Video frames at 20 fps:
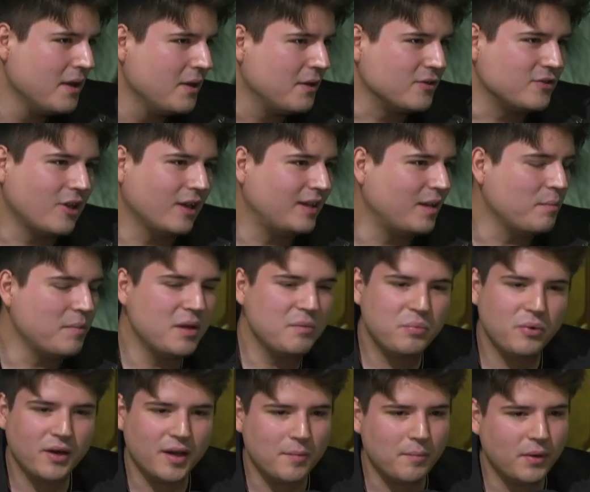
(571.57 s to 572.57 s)
O sea, también,
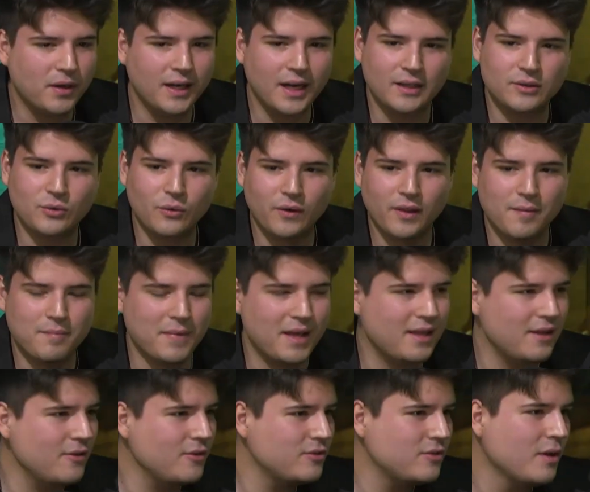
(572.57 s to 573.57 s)
por ejemplo, en el tour de
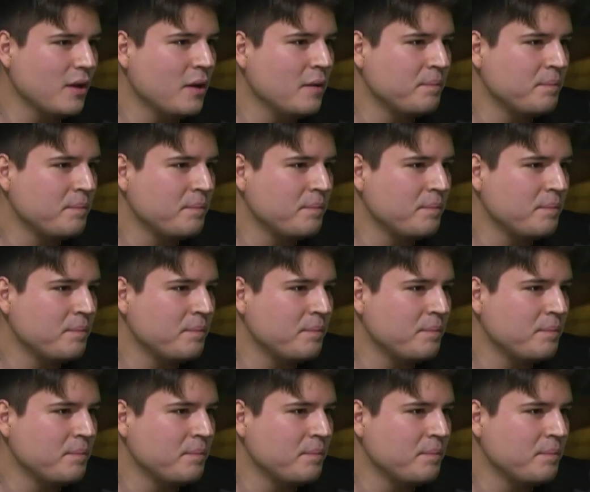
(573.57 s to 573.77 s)
medios,